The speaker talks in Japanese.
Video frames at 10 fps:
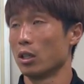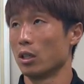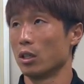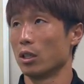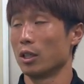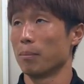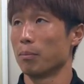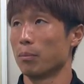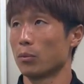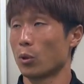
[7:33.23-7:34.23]

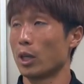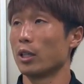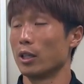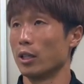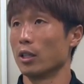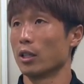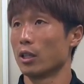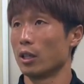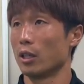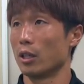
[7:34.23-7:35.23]
えー、捉えて、
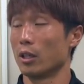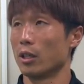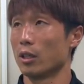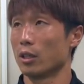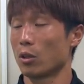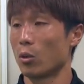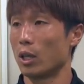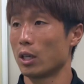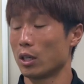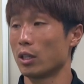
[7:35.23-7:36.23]
えー、後
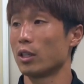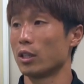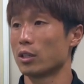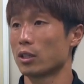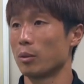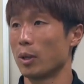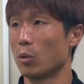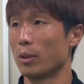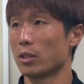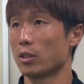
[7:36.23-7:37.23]
半から出てしっかり
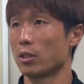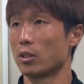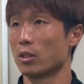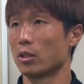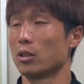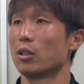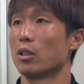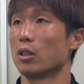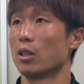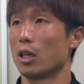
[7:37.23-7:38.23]
パフォーマンス
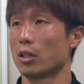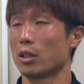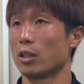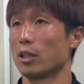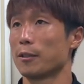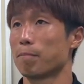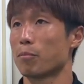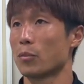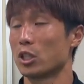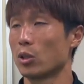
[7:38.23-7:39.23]
発揮
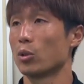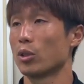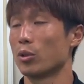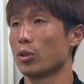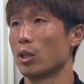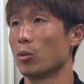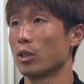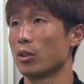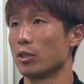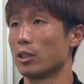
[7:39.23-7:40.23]
しようというふうには
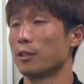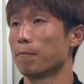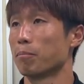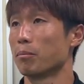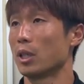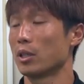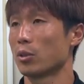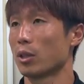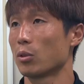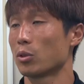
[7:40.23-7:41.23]
思ってるし、まあ
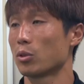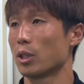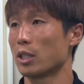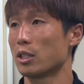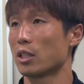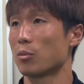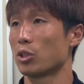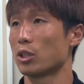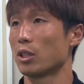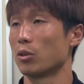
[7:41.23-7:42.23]
それこそ悔しい気
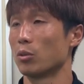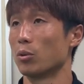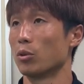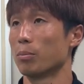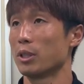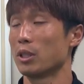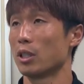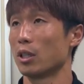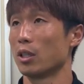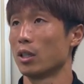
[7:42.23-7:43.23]
持ちっていうのもピッチ
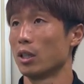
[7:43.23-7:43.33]
で